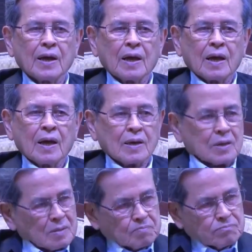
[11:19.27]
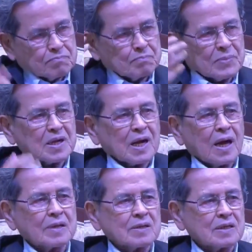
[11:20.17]
อันนี้ก็เป็นการ
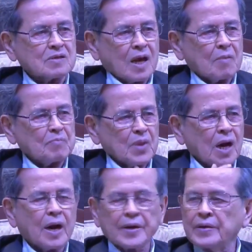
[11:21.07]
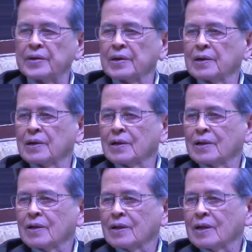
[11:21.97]
กระจายอำนาจ
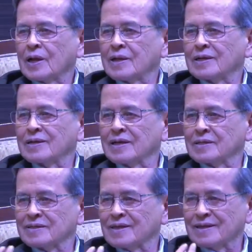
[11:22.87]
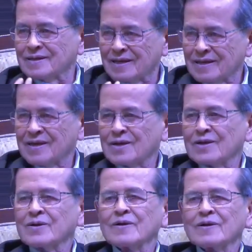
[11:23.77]
ให้
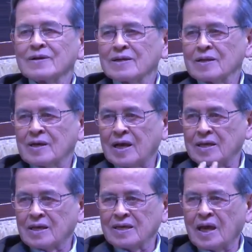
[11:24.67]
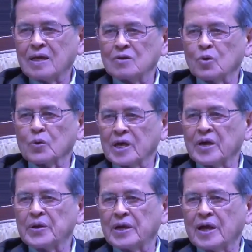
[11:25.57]
ให้ให้โรงเรียน
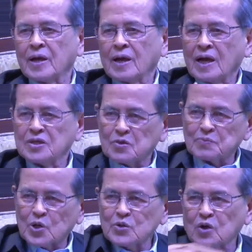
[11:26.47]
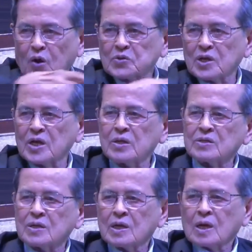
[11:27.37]
เนี่ยให้ชุมชนท้องถิ่น
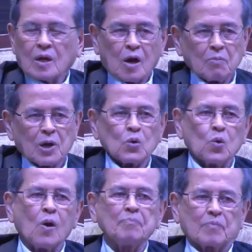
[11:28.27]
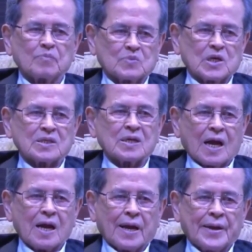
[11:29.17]
เข้ามาร่วมจัดกา
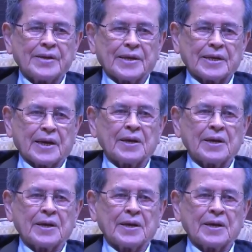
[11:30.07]
รนะ